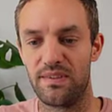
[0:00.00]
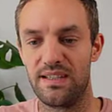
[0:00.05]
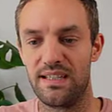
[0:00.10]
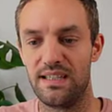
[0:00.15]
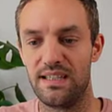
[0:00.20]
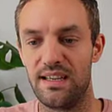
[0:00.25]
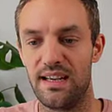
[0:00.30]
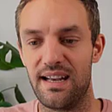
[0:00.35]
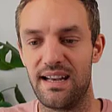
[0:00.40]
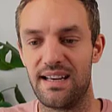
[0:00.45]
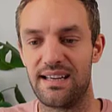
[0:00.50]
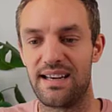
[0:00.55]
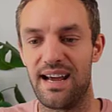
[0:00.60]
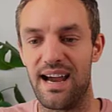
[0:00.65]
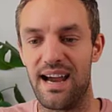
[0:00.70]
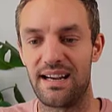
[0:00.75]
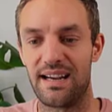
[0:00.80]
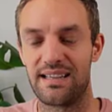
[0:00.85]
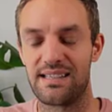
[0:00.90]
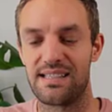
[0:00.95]
die
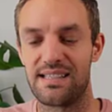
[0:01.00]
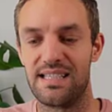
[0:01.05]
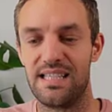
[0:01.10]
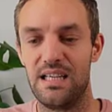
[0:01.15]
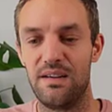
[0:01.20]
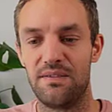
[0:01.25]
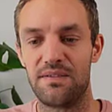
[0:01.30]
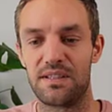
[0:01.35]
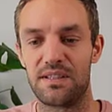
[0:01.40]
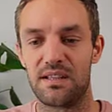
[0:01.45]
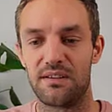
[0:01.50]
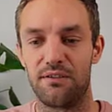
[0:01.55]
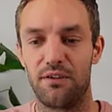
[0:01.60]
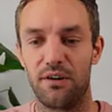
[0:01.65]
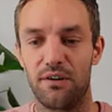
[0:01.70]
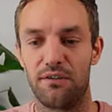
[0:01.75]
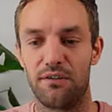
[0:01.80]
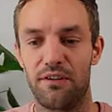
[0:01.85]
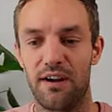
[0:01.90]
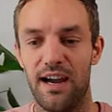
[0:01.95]
Tagestiefs
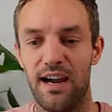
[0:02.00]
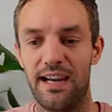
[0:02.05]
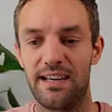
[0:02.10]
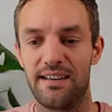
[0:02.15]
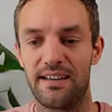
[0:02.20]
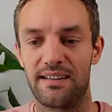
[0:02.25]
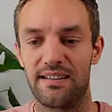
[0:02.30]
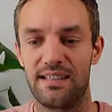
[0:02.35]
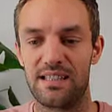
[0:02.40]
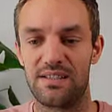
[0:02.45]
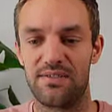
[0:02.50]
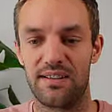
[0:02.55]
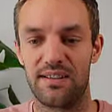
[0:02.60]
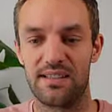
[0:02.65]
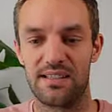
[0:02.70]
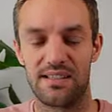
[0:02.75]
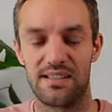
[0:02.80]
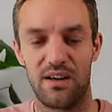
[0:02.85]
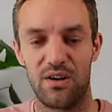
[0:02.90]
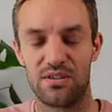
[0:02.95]
von Freitag, die
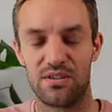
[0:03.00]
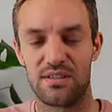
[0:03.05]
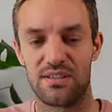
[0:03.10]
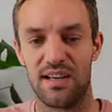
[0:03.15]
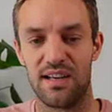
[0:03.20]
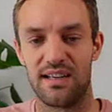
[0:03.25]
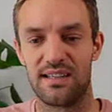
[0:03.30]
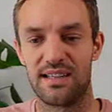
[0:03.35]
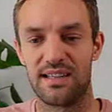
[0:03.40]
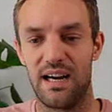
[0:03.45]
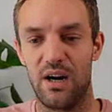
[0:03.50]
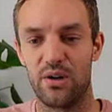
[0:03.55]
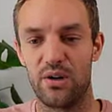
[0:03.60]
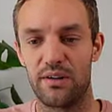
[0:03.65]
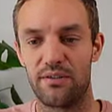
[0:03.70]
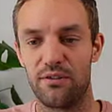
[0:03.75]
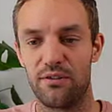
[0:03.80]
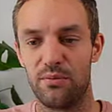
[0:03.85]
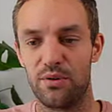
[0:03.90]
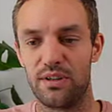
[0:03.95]

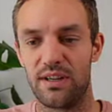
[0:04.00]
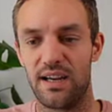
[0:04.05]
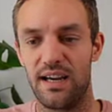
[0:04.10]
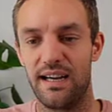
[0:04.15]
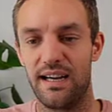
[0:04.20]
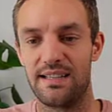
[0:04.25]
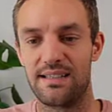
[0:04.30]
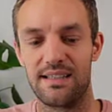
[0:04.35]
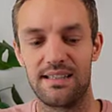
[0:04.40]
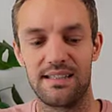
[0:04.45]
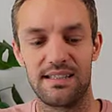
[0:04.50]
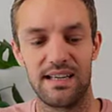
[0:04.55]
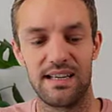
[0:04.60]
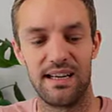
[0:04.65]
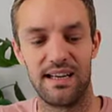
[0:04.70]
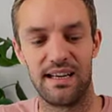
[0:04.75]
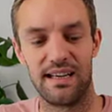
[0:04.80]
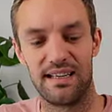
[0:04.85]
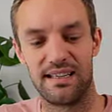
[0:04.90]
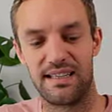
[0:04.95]
20.335,
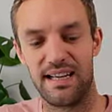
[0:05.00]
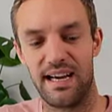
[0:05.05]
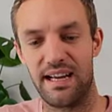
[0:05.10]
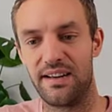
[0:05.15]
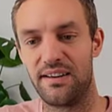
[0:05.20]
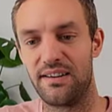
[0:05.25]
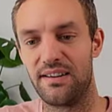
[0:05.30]
dann